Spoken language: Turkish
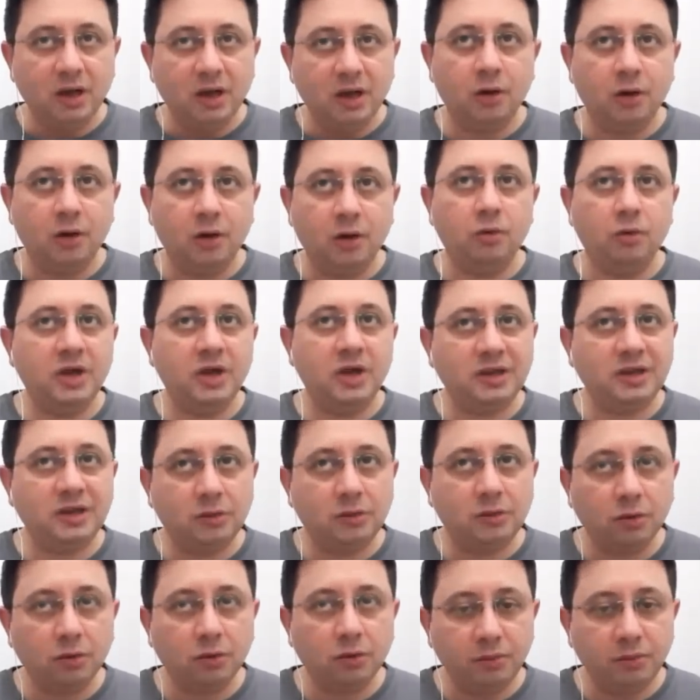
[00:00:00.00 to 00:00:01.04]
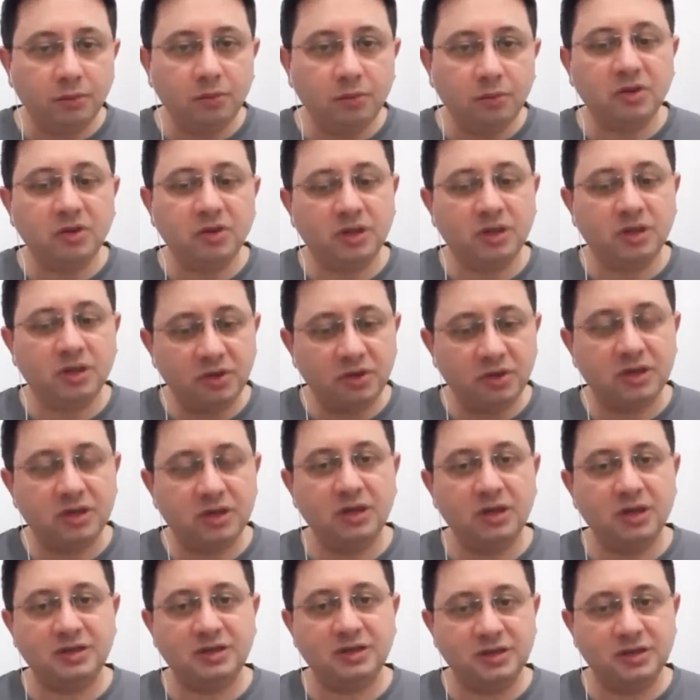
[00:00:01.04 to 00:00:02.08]
Ha o etkili olabilir mi? Tabii
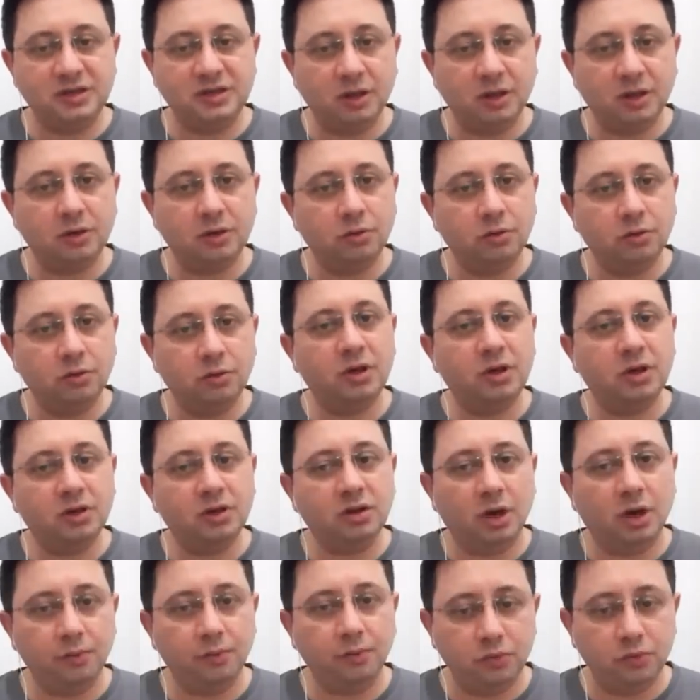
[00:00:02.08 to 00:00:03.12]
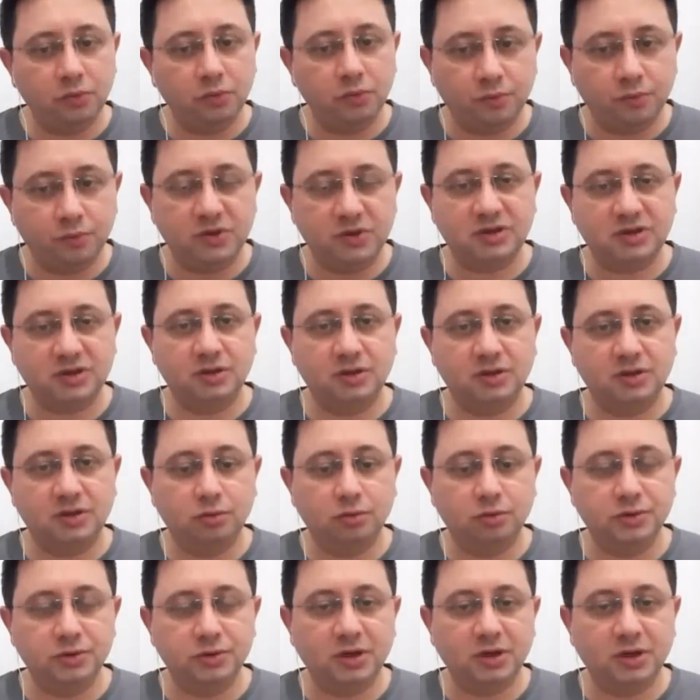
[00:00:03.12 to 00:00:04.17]
ki SİHA'lar yönünde daha büyük bir sıkıntı
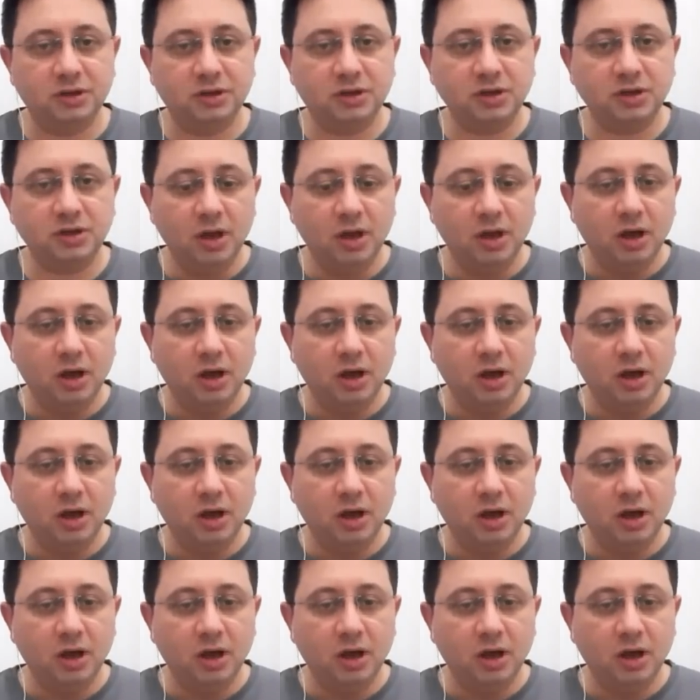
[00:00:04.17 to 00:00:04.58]
olacaktır.